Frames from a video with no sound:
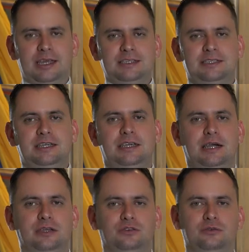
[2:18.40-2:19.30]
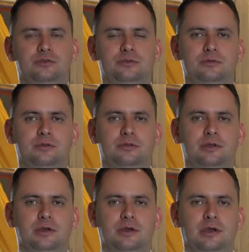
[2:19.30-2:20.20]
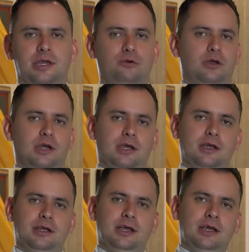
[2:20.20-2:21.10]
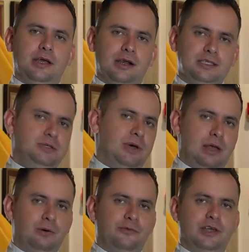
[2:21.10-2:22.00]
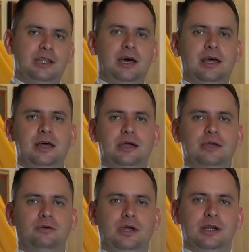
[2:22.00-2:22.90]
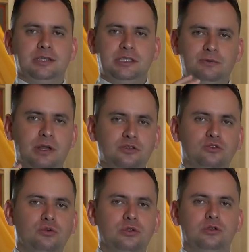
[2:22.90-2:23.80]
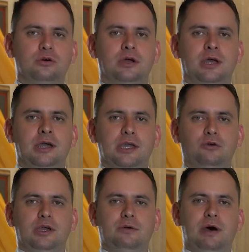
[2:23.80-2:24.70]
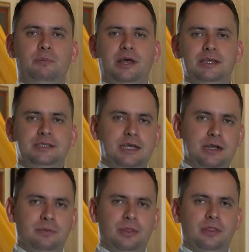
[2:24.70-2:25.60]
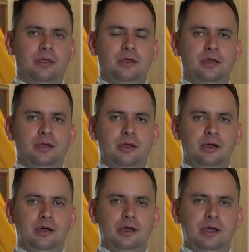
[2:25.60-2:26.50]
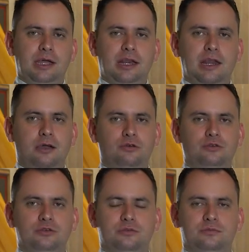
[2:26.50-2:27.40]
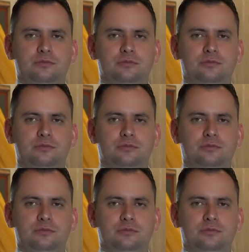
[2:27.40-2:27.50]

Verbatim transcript: que sigue a Jesús que aunque recibe la bofetada, que aunque recibe el insulto, que aunque va a padecer en la cruz,